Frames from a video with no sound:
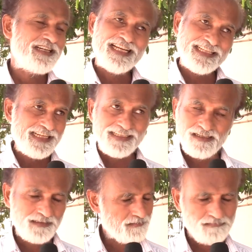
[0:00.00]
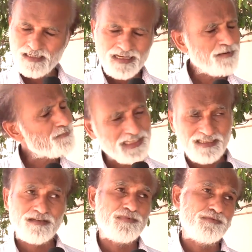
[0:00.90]
లేదు లేదు లేదు ఏం
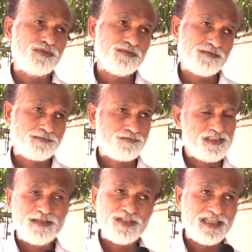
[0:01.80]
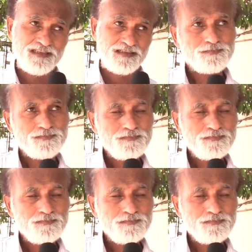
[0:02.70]
చేయలేదు బాబు ఏం చేయలేదు